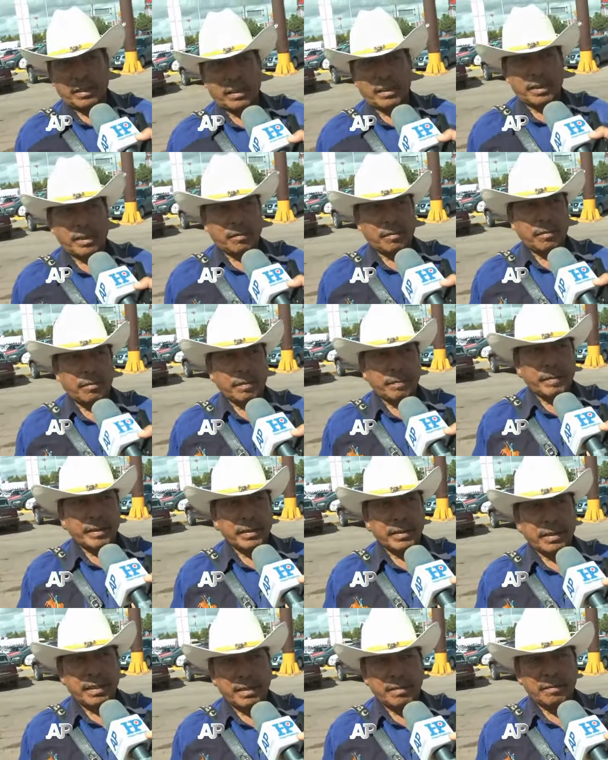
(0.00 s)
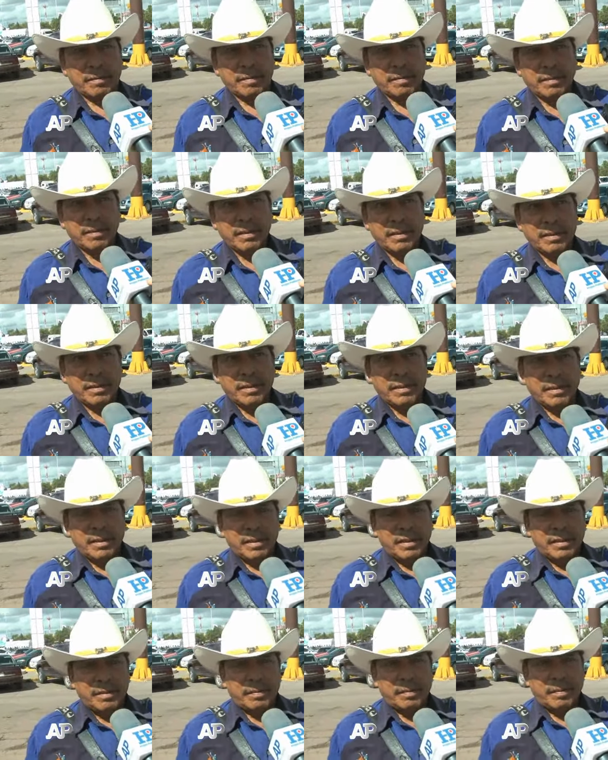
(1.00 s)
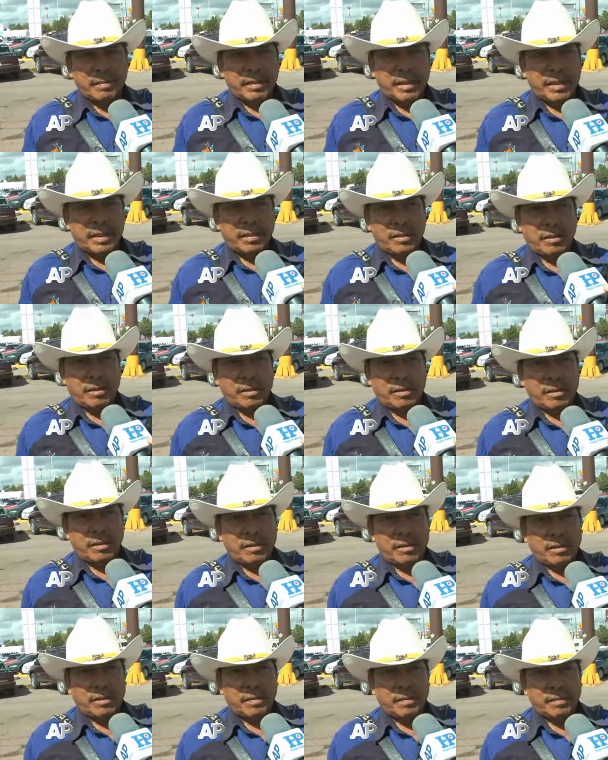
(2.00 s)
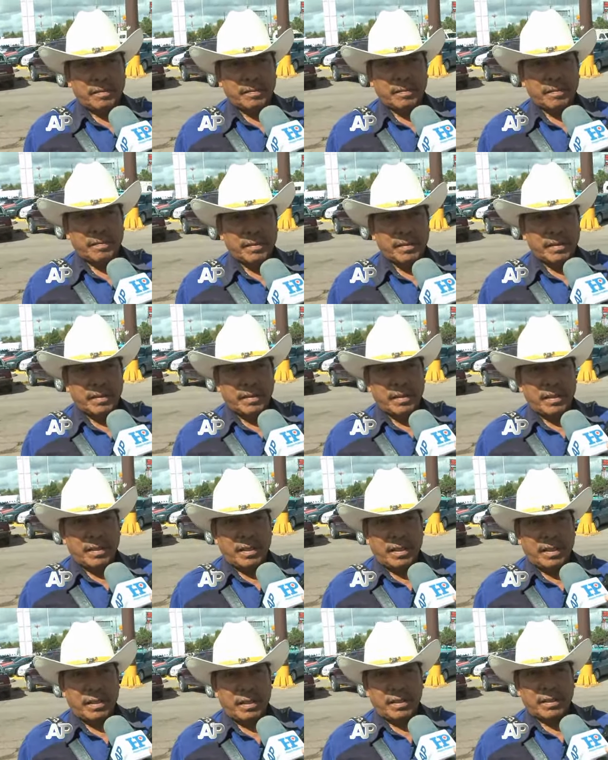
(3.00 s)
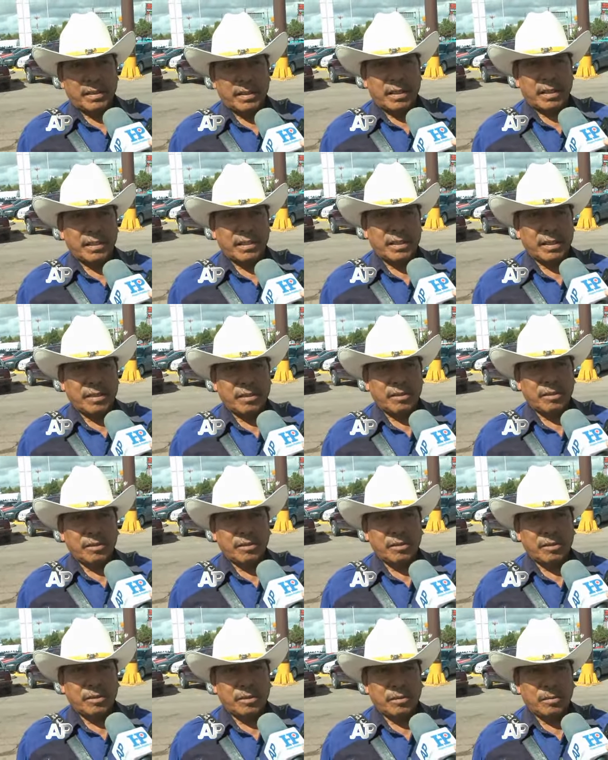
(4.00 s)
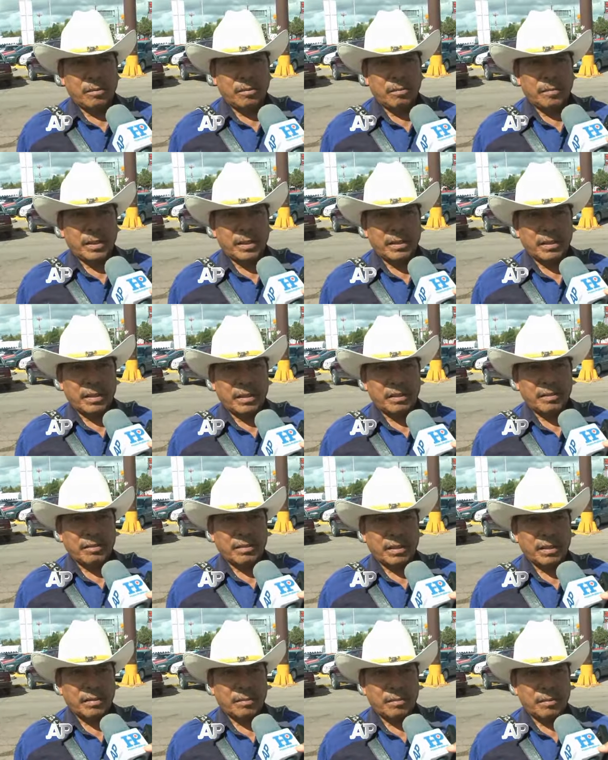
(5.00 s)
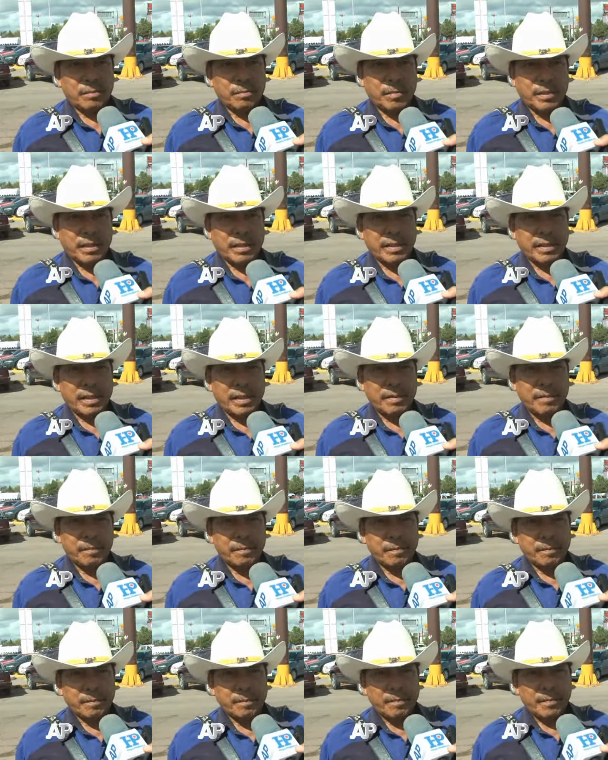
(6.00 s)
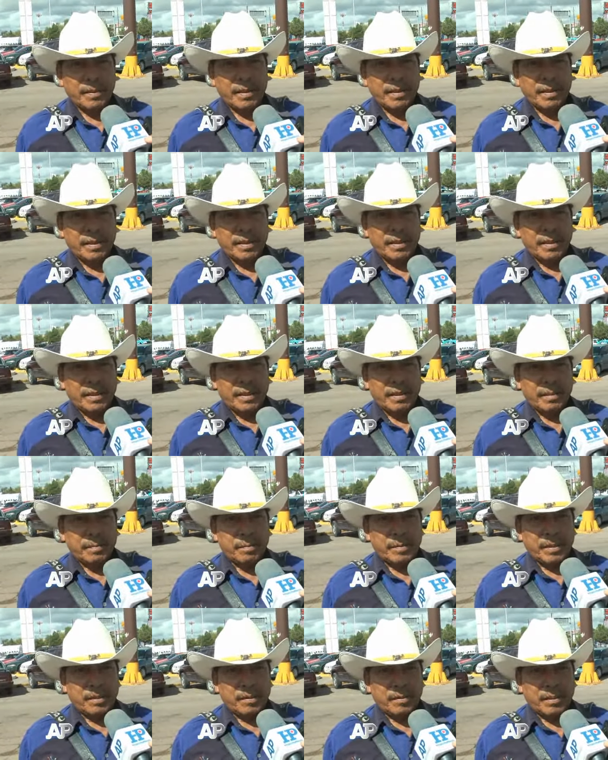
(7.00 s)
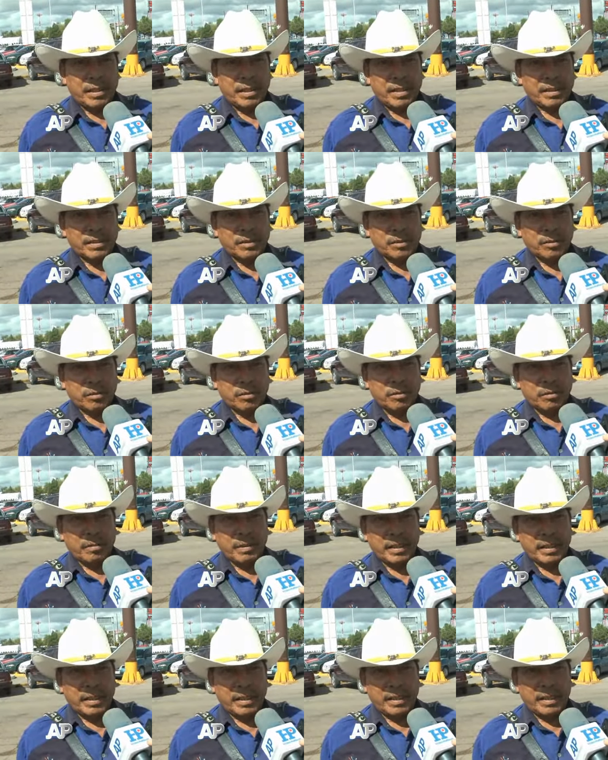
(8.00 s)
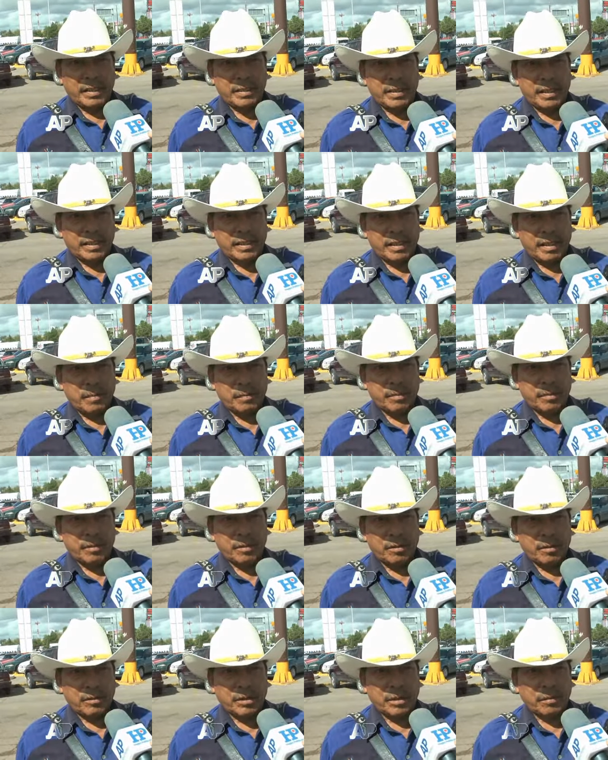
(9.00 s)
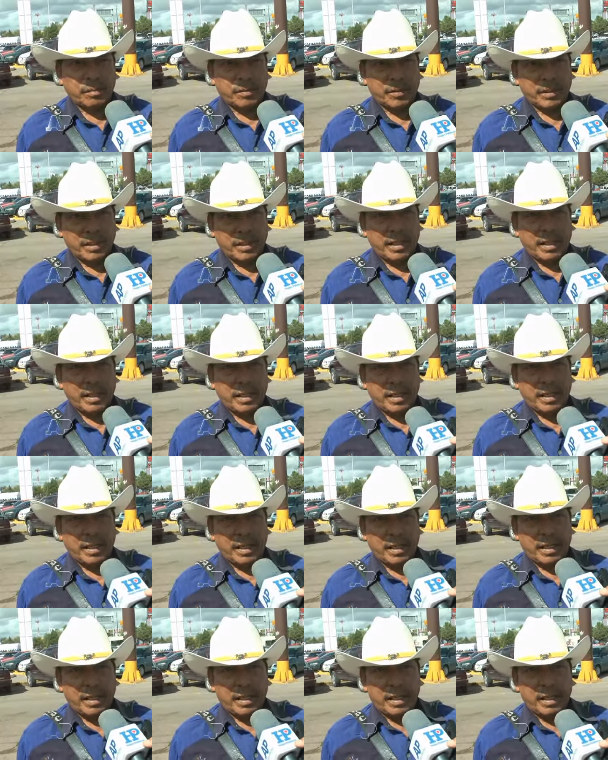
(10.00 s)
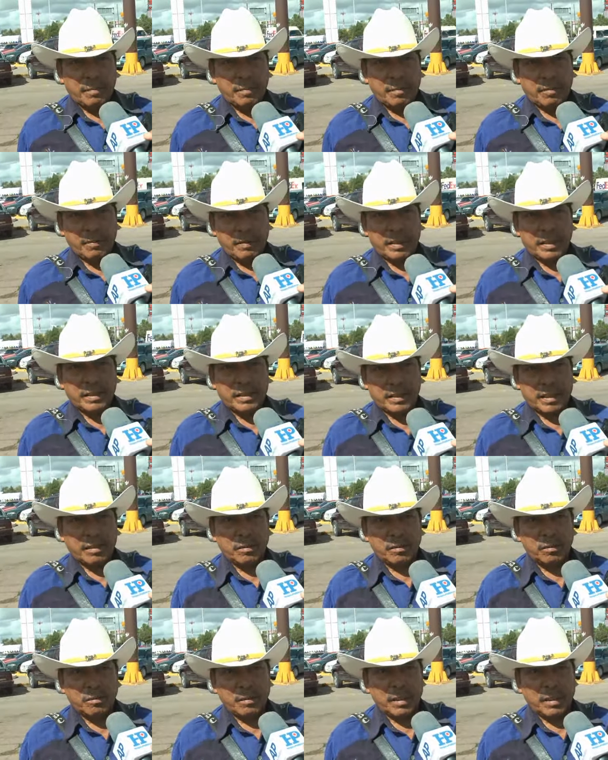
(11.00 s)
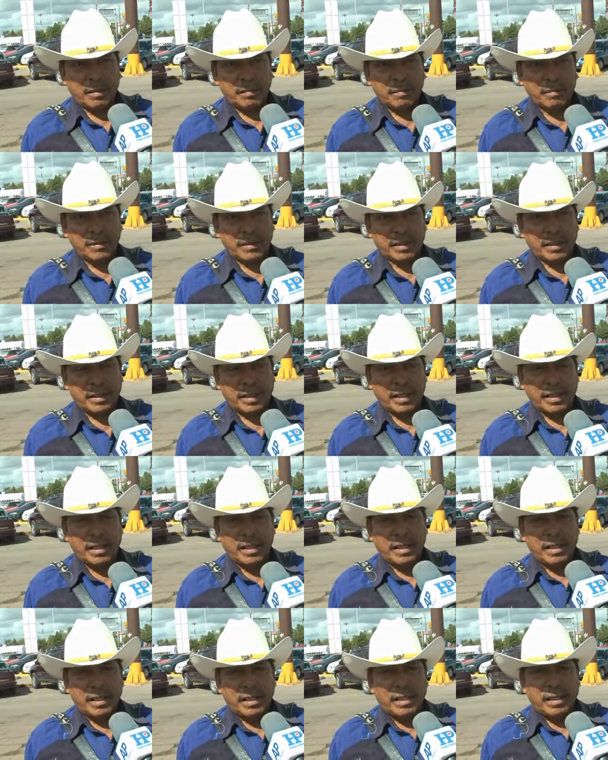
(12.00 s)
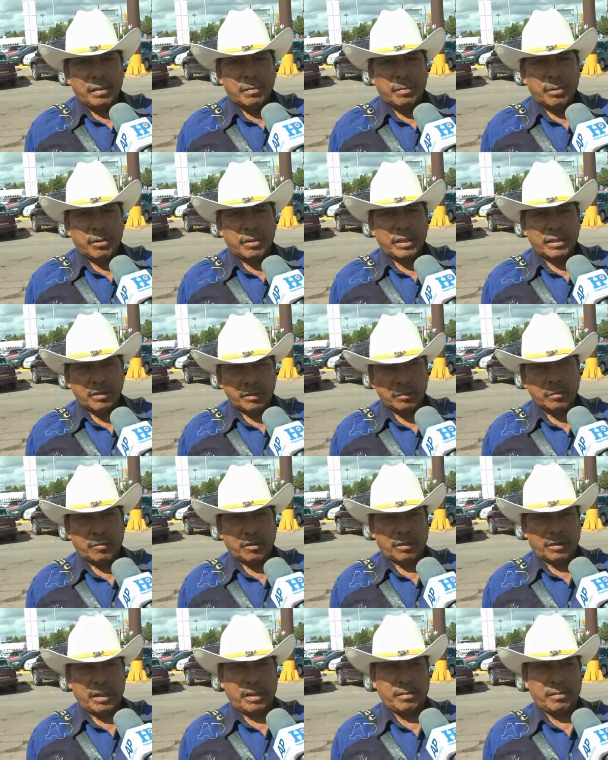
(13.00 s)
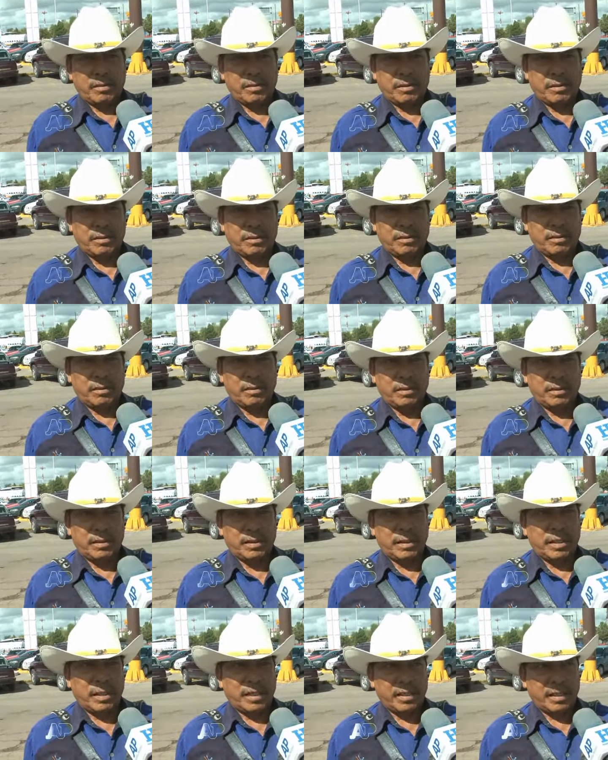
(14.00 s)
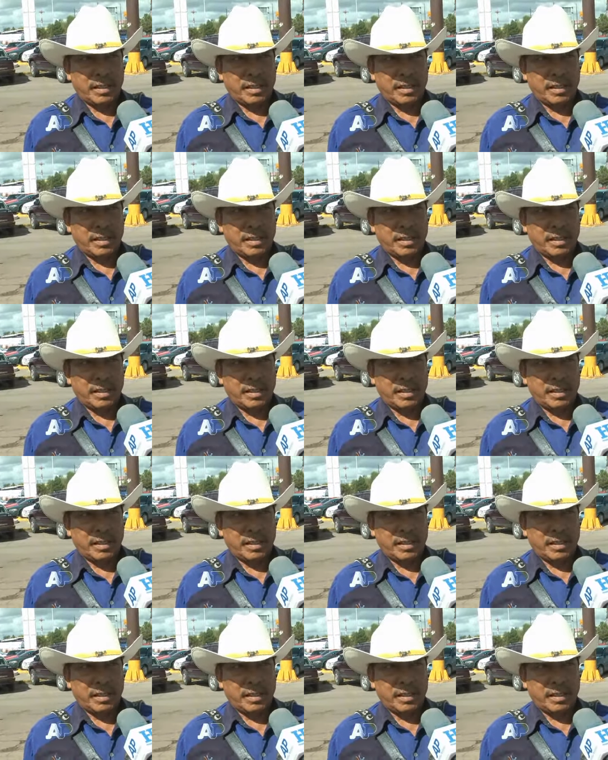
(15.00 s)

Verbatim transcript: Santiago de Papacigano, pero ah, ya tengo yo más de año que no voy para allá, pero ya estuve y en ese tiempo no se podía movilizar uno en la música por esos motivos de la